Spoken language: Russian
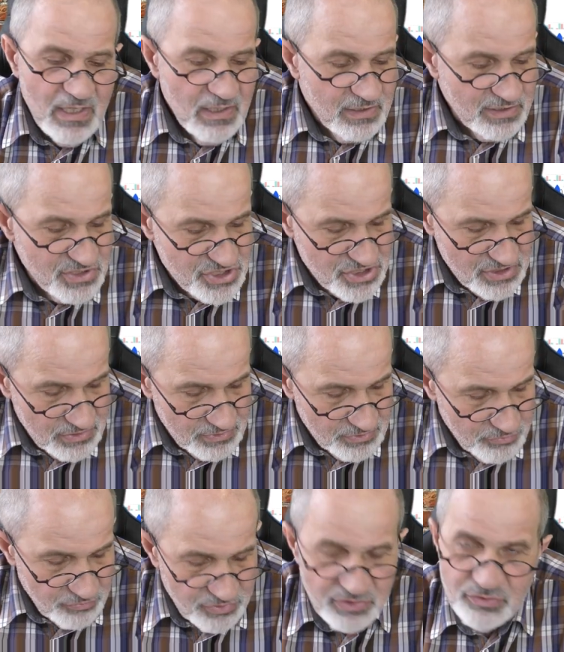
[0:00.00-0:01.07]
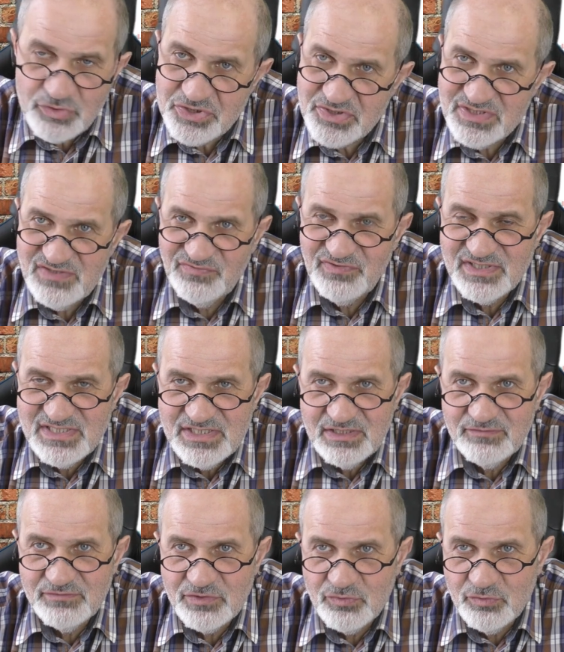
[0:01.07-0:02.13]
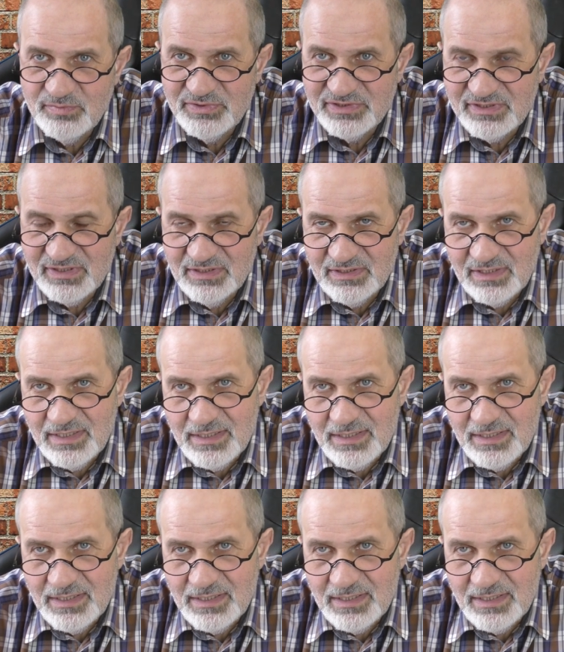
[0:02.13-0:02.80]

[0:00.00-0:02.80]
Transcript: решил, ну, не то что зафиксировать убытки,